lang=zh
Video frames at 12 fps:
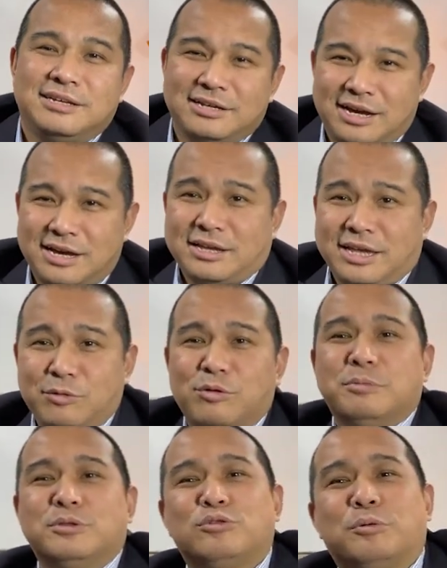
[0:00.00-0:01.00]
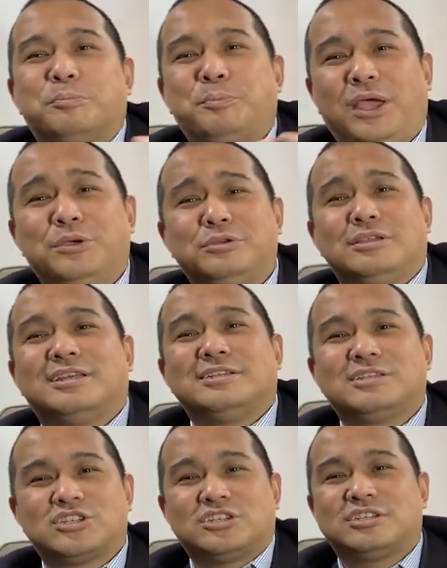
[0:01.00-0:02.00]
啊给我们做培训的
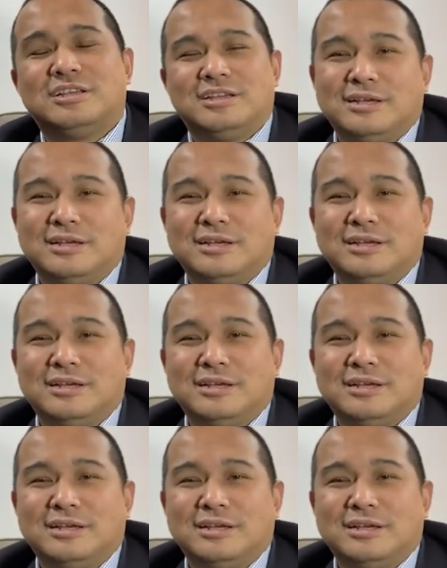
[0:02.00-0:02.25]
事，